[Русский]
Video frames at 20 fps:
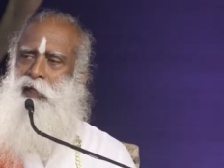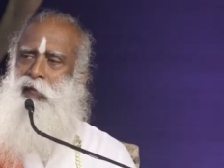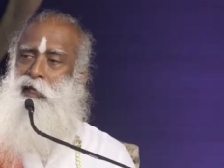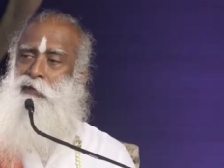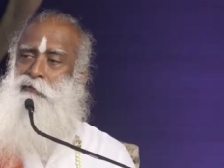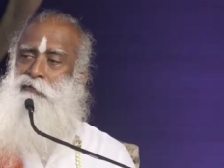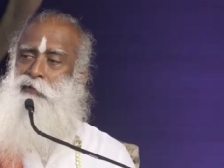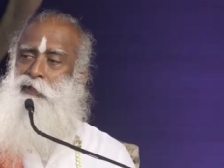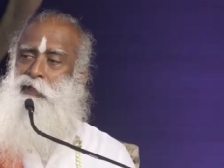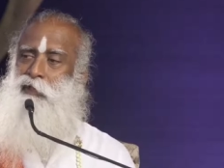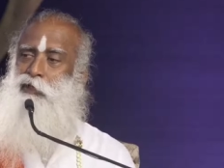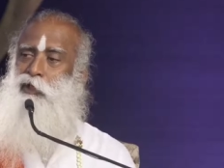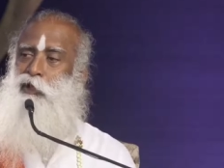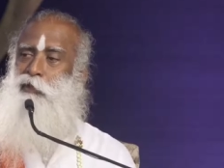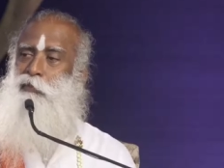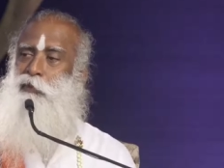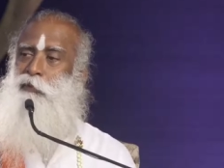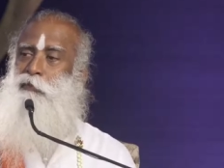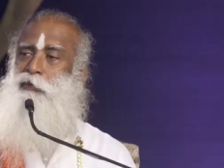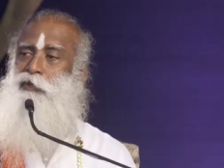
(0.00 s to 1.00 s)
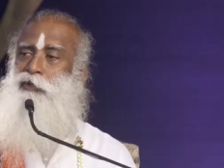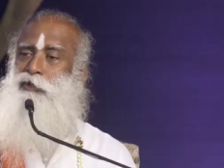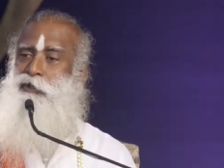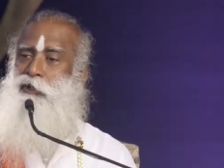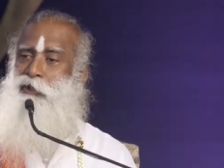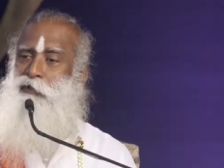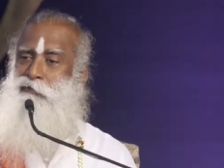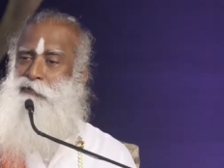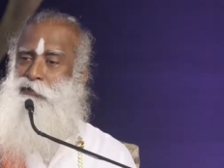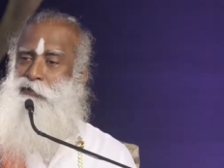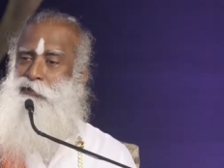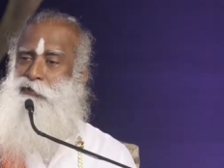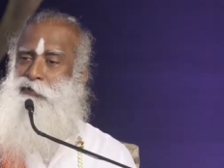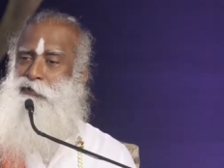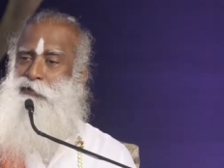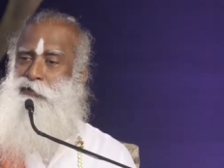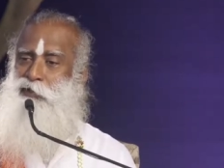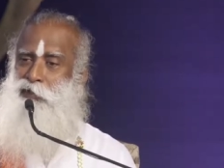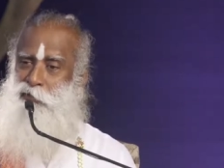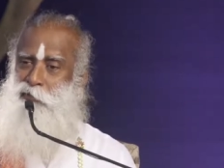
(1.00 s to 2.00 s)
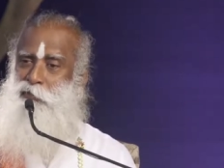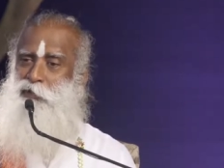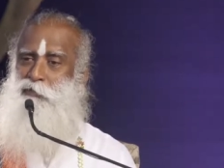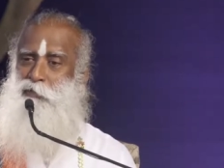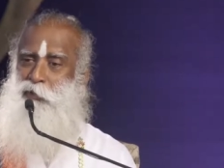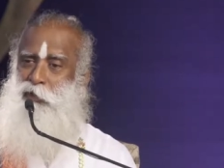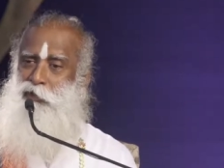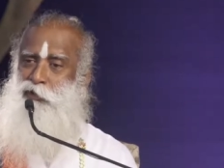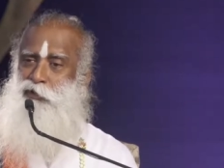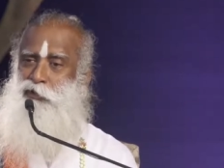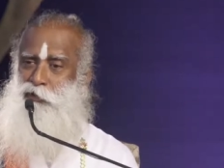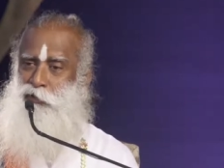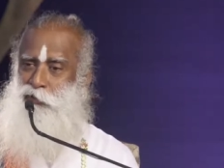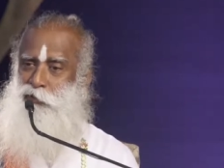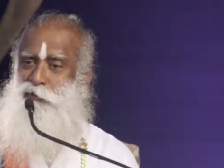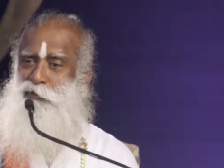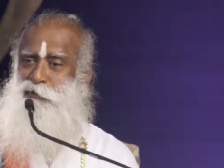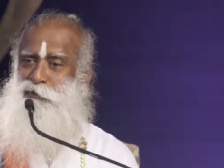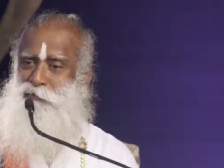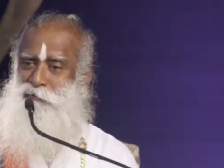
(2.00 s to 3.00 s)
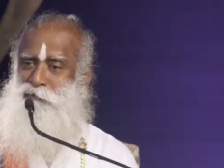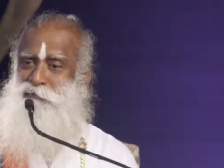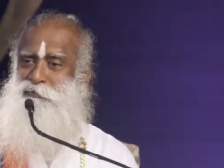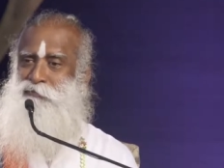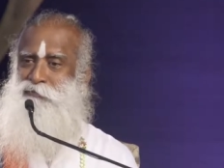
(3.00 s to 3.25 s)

Жизнь нельзя сохранить, необходимо понять это.